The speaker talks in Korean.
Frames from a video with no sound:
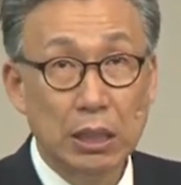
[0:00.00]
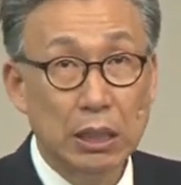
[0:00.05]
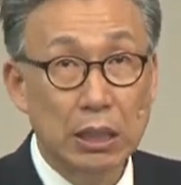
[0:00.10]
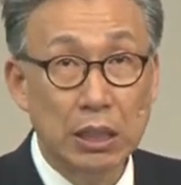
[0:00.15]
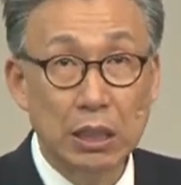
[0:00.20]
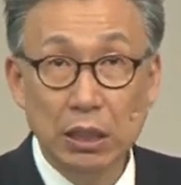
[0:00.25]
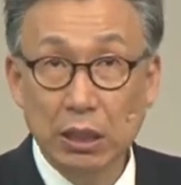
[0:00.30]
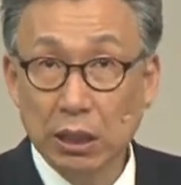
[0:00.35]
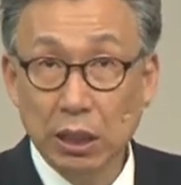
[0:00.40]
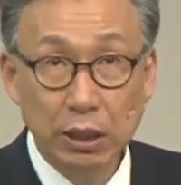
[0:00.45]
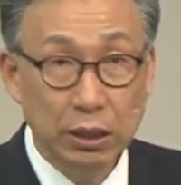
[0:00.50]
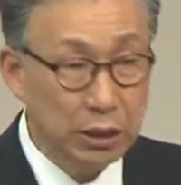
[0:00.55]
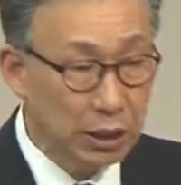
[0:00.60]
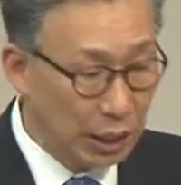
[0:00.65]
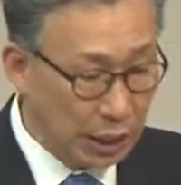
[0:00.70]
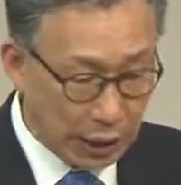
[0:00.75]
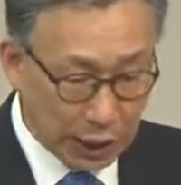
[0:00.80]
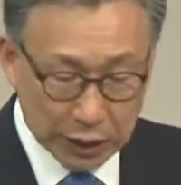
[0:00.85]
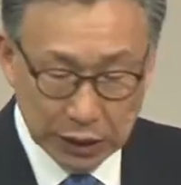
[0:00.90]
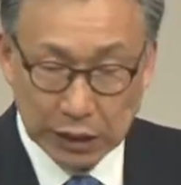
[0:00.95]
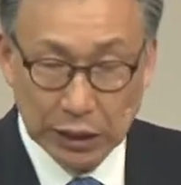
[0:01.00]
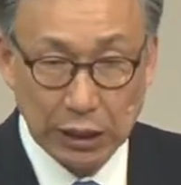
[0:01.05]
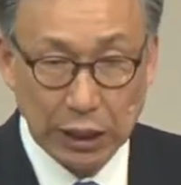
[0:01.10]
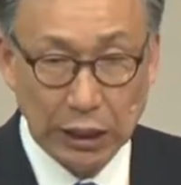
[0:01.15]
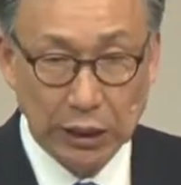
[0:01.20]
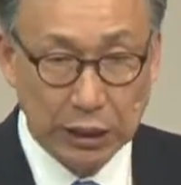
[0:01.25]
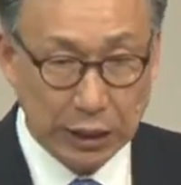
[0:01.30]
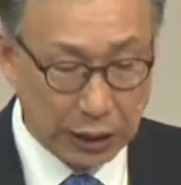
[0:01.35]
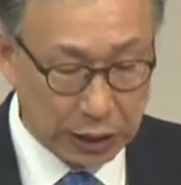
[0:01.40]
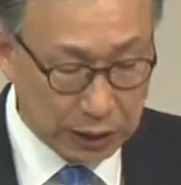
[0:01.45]
이건 내가
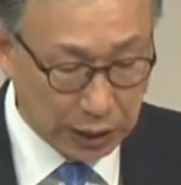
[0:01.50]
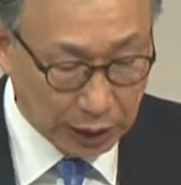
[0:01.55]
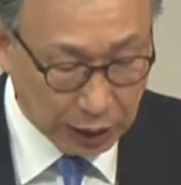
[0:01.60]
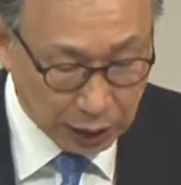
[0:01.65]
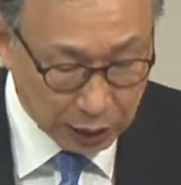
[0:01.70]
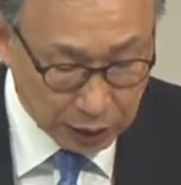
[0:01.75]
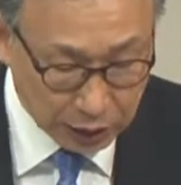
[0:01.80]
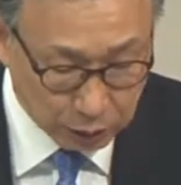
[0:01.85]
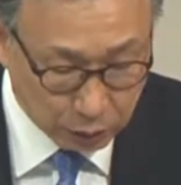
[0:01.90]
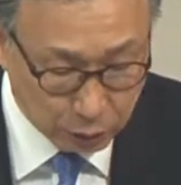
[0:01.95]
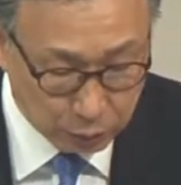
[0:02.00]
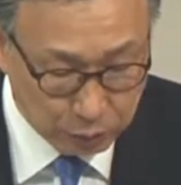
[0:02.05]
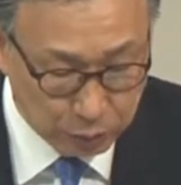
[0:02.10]
지나치게 자랑해도